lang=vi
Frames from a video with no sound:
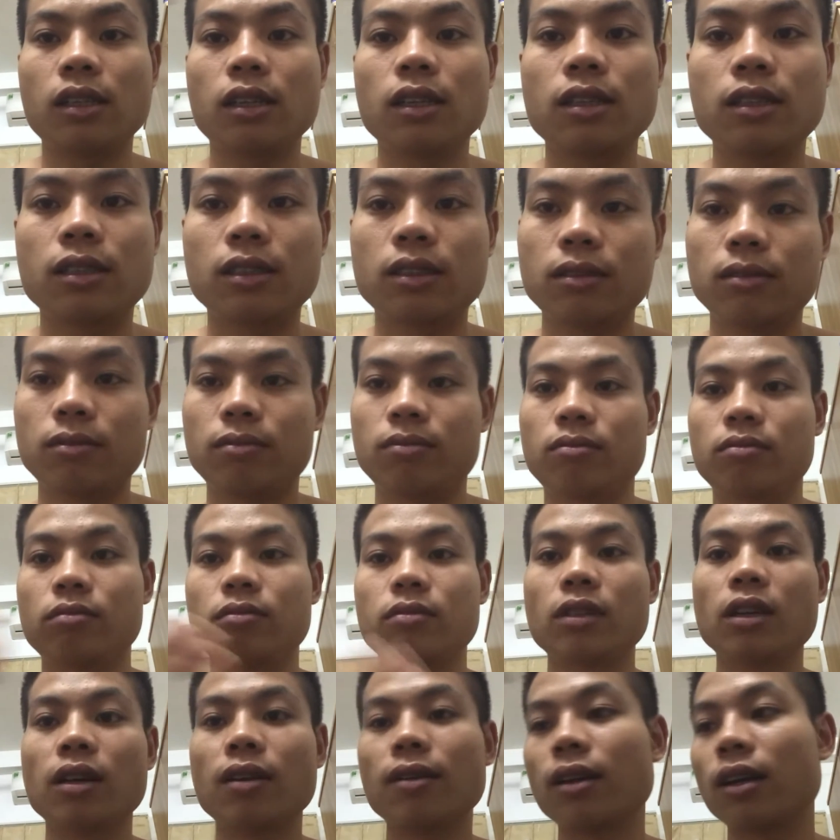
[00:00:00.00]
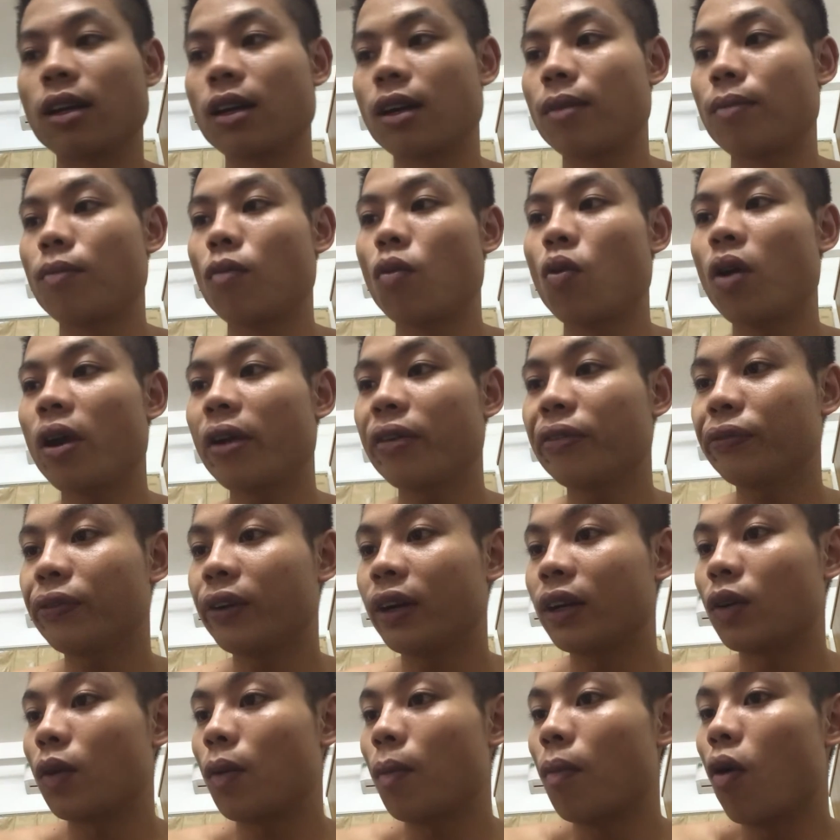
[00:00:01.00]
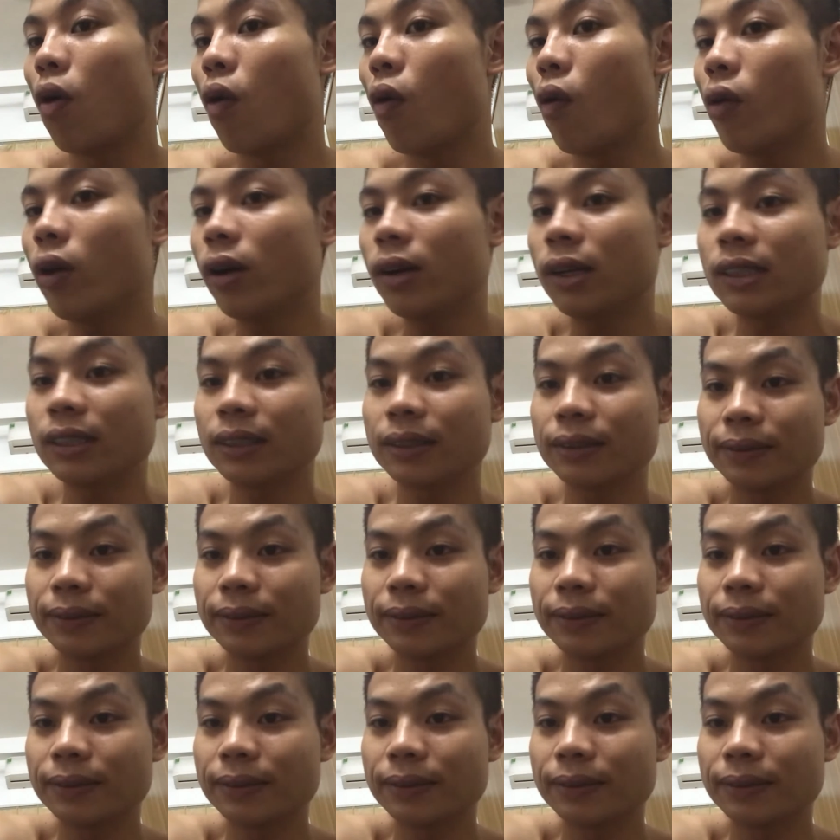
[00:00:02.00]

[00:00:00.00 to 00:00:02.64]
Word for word: đừng đừng à, bố hết phần của bố